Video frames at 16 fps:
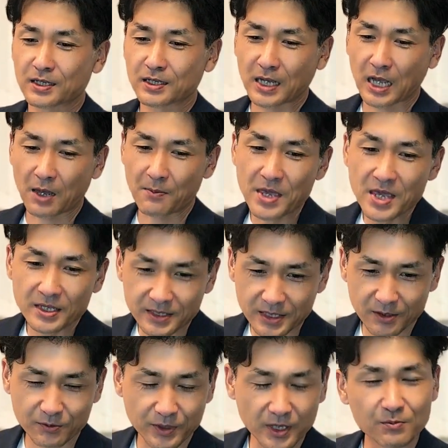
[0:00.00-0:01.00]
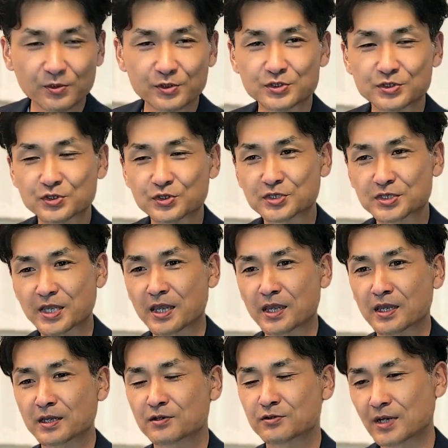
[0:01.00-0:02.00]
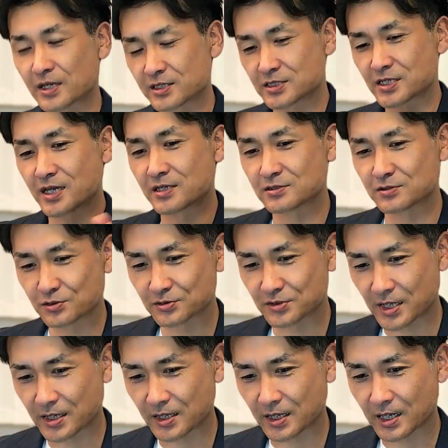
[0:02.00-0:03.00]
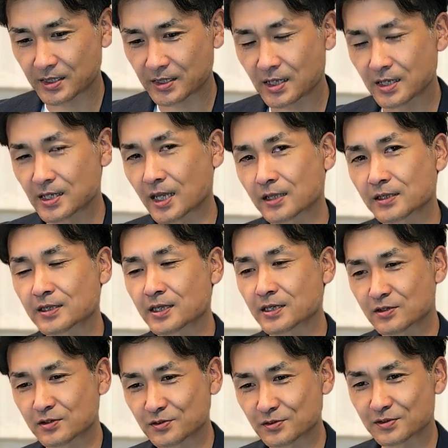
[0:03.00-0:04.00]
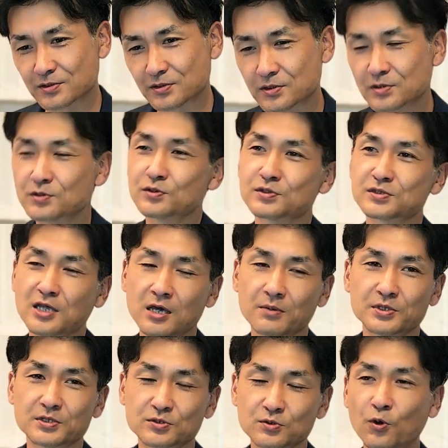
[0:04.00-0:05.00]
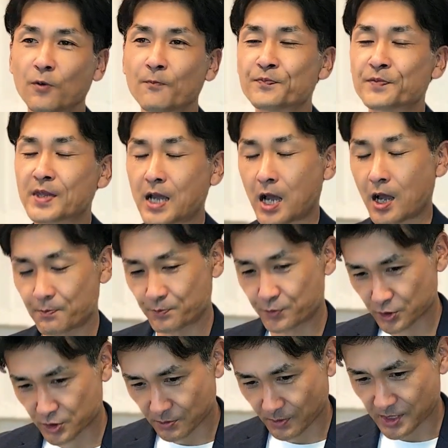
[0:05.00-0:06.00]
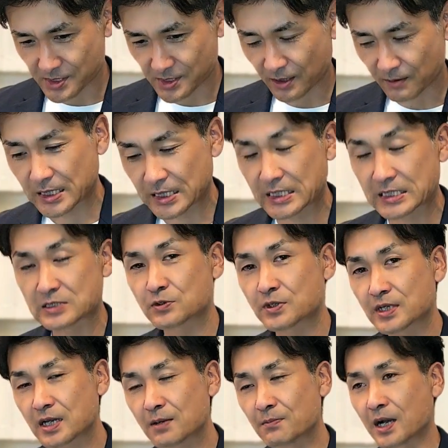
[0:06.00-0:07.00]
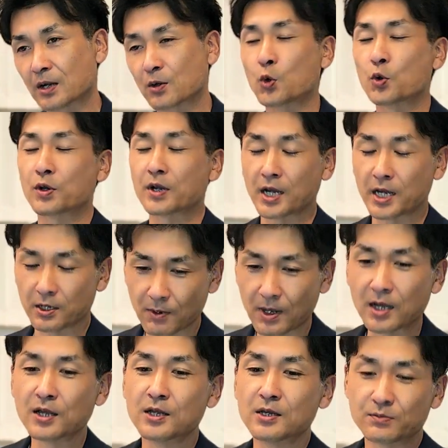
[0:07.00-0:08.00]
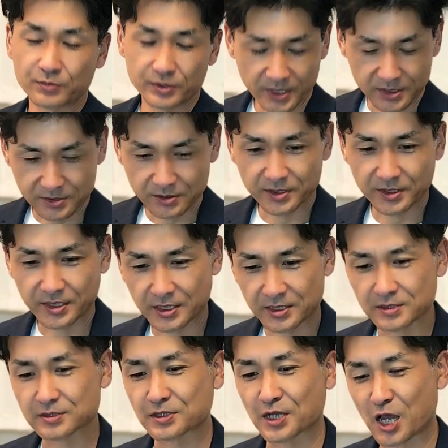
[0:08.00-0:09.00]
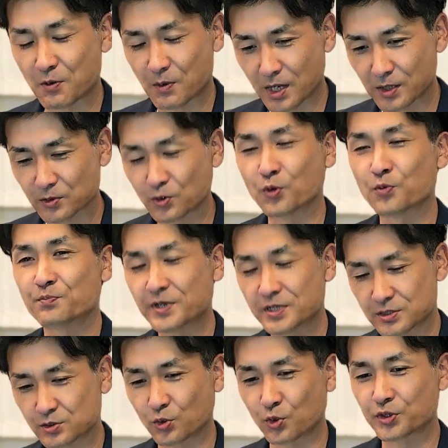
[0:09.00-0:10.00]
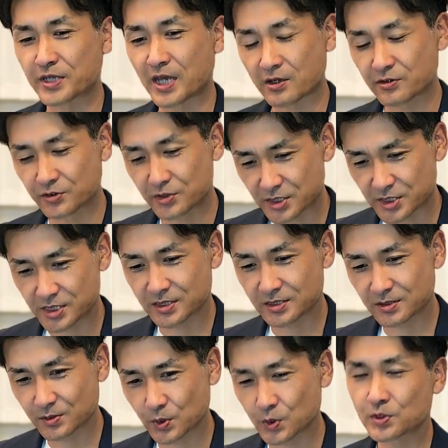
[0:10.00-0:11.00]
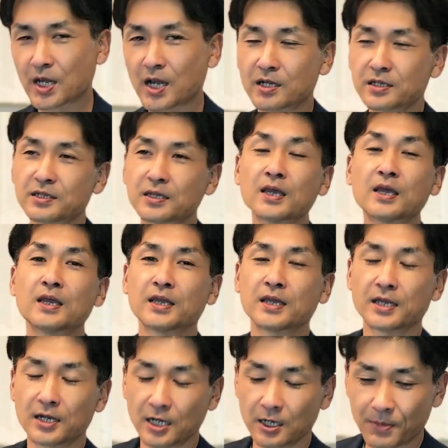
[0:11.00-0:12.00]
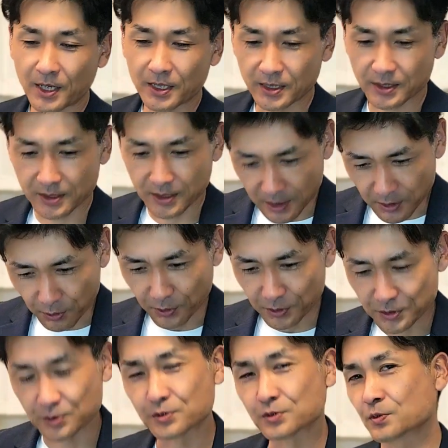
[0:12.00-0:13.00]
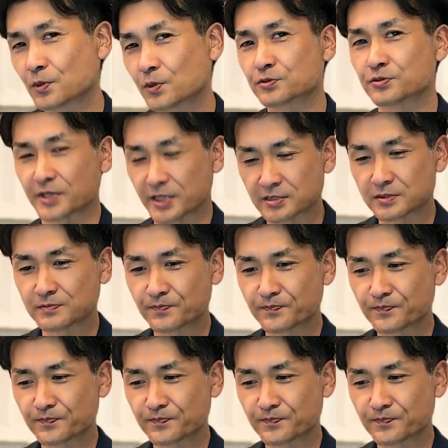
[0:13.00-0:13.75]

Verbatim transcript: 加盟店をね募集してフランチャイズという展開でやっていくっていうサービスを発表しました。で、それがまあ今回はプレスリリースアワードベストひゃくいちという中に選ばれたということです。